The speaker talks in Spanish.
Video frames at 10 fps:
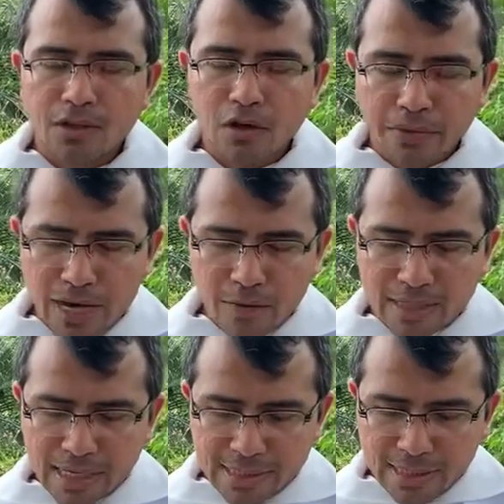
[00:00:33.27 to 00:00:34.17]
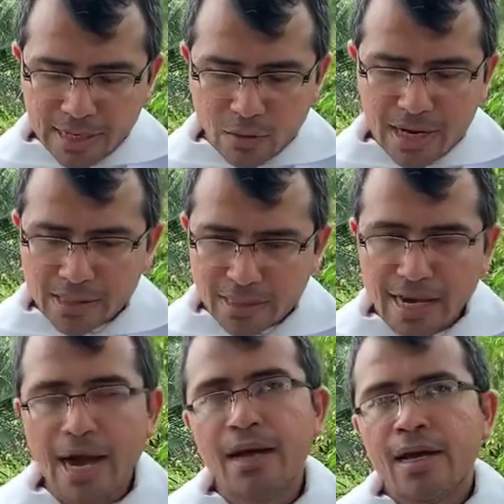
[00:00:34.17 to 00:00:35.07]
Ofrezco esta Santa
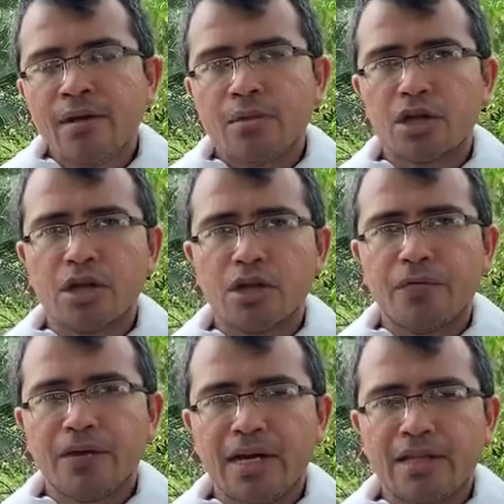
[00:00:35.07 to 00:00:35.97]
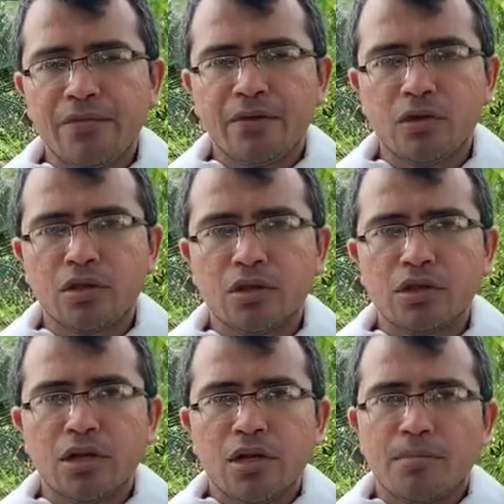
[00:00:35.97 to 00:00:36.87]
Eucaristía por todos los fieles
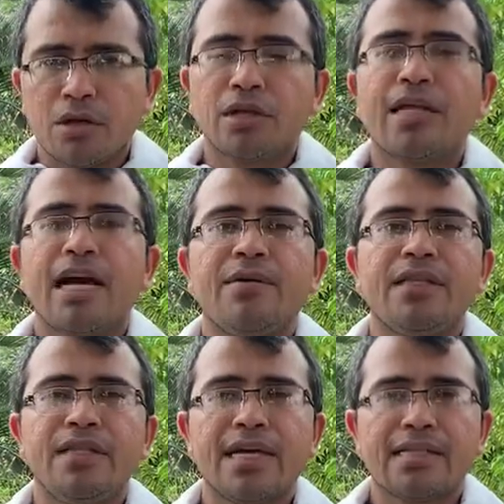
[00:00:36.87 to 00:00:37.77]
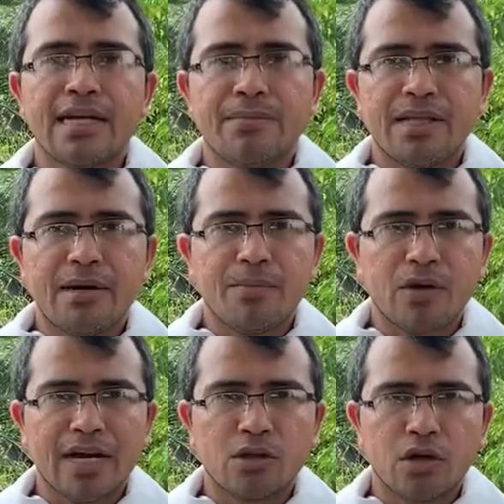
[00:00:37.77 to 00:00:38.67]
difuntos, por todas las benditas ánimas del
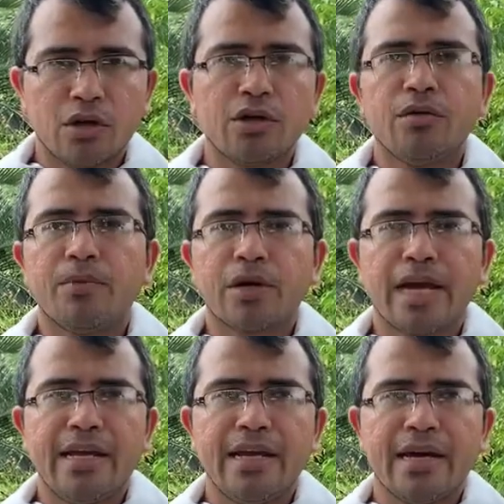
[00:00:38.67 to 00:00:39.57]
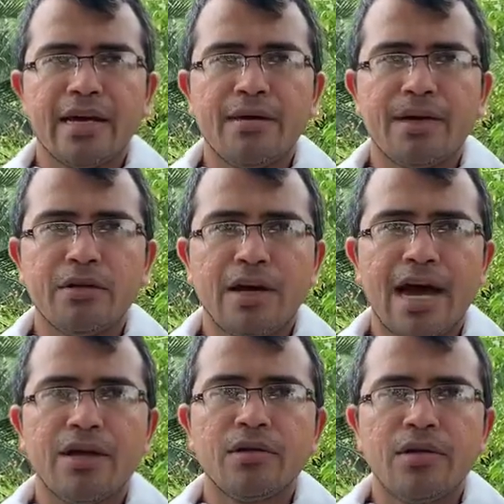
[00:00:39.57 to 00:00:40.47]
purgatorio, por Keiri y
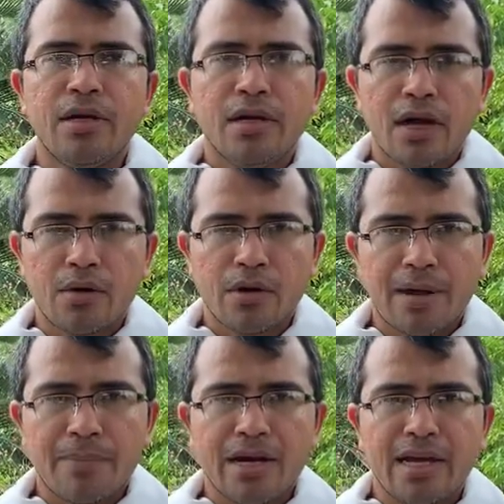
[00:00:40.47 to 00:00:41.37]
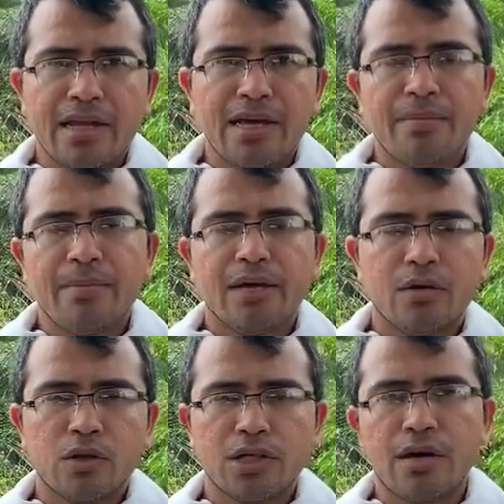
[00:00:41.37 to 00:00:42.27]
Maldonado, Aurora Pérez Ledema,
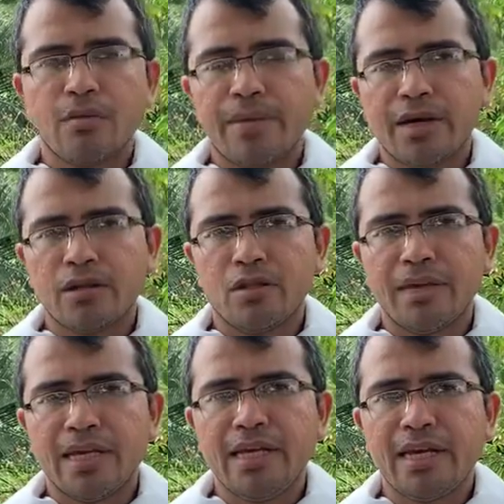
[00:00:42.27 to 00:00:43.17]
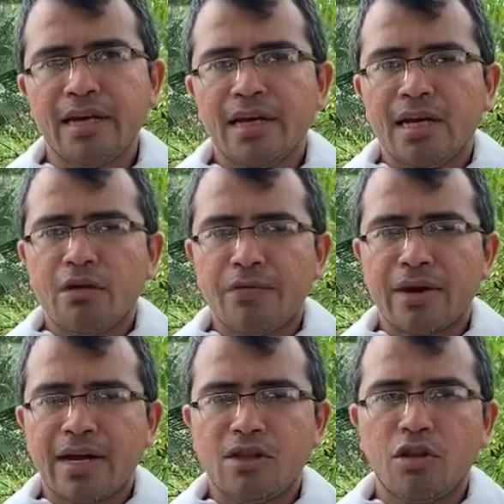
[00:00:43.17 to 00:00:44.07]
José Ruperto Medina, Luis
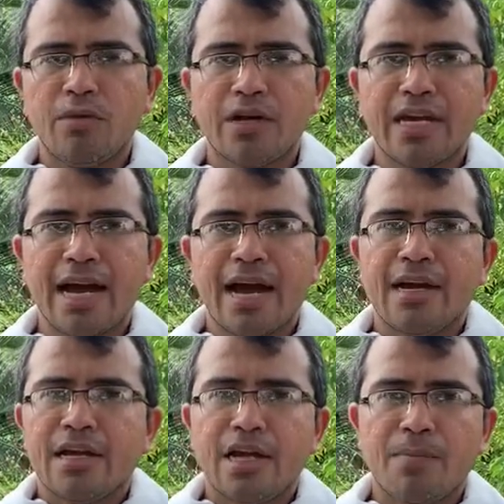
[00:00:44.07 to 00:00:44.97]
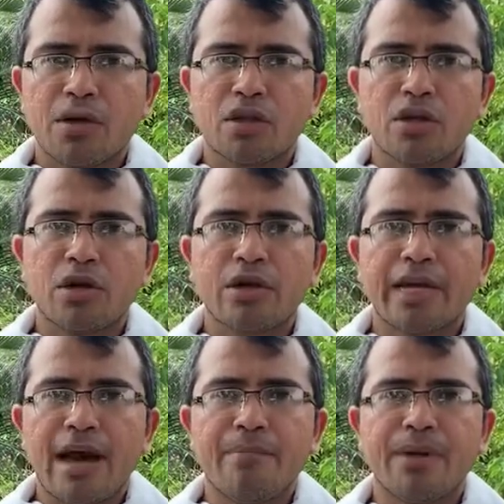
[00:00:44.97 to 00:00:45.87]
Fernando Mujica y por todos los
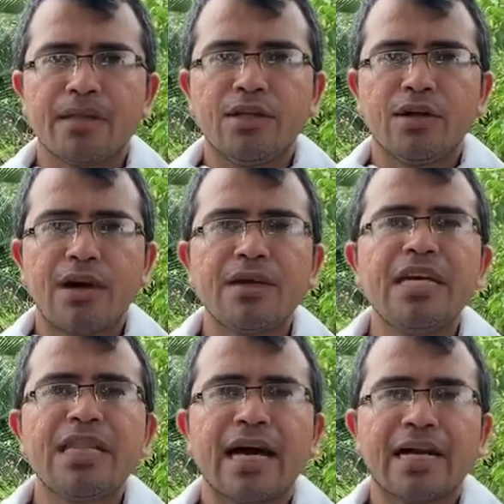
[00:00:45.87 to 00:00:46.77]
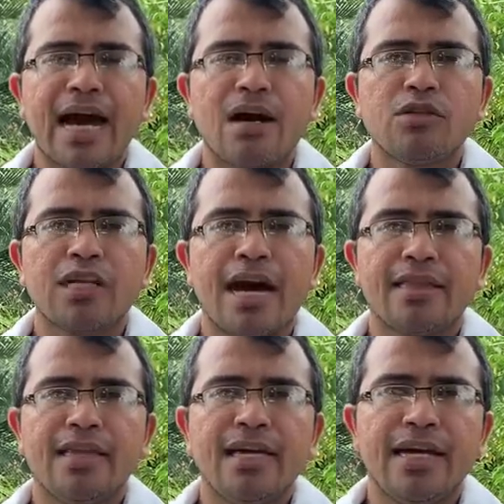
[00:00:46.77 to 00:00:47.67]
que han perdido la vida a causa
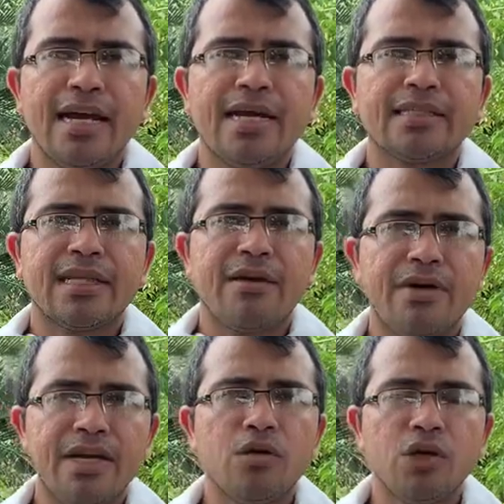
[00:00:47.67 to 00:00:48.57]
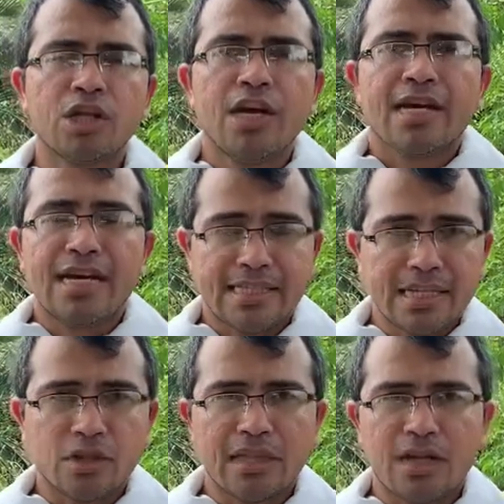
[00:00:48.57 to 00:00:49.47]
de este virus que está
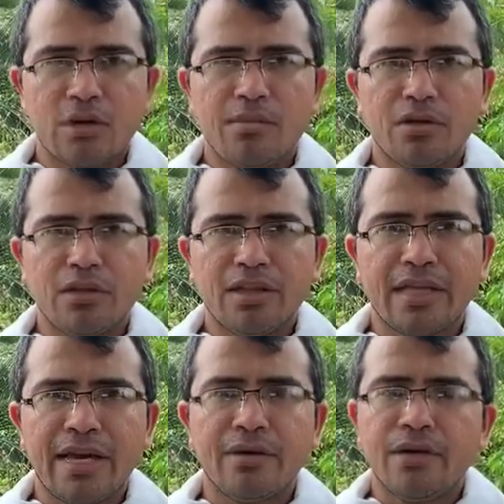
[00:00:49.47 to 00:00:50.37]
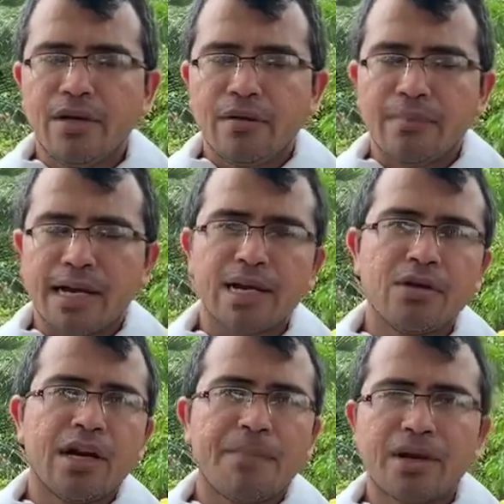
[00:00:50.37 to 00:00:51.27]
azotando al mundo entero, para que
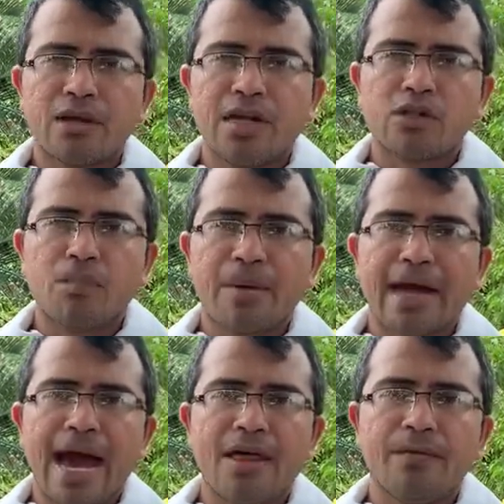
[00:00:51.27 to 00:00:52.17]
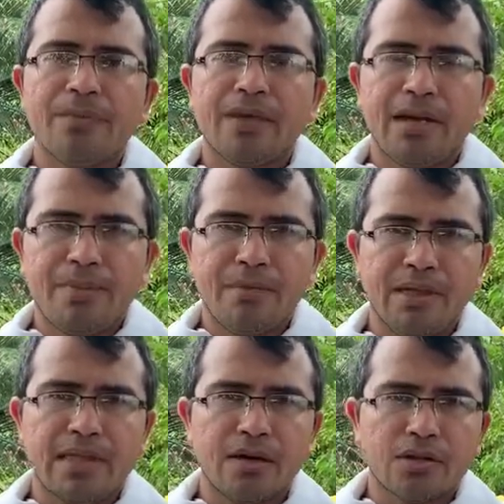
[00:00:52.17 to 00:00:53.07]
Dios les perdone sus pecados y les
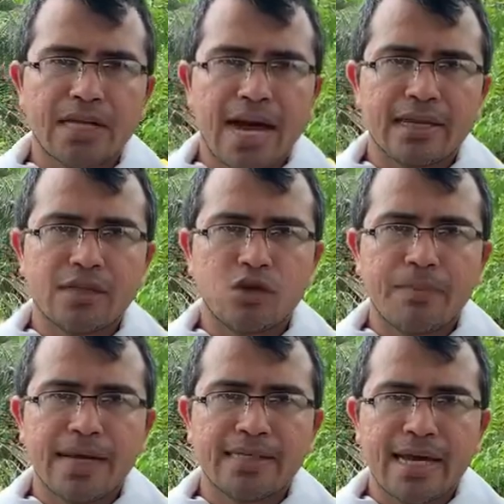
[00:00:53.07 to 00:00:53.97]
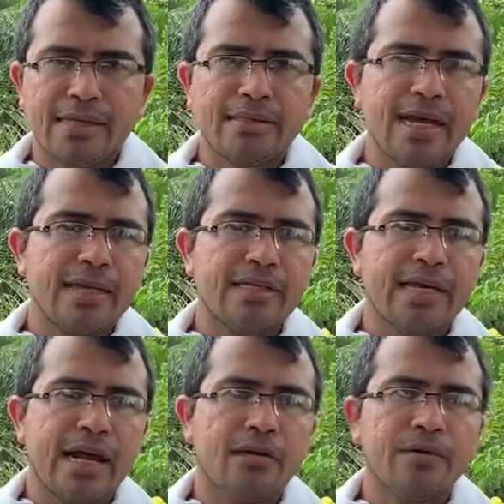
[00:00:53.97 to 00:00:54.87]
permita gozar de su presencia en el
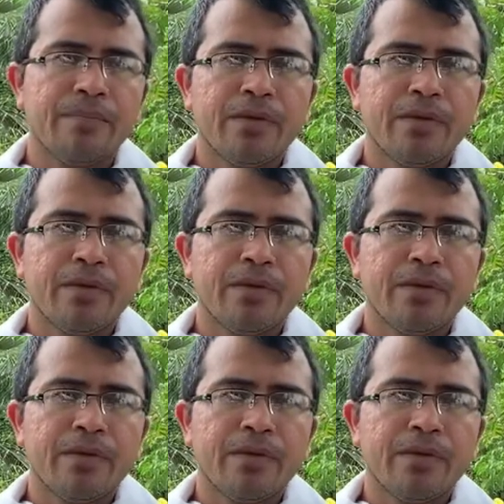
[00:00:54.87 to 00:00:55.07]
cielo.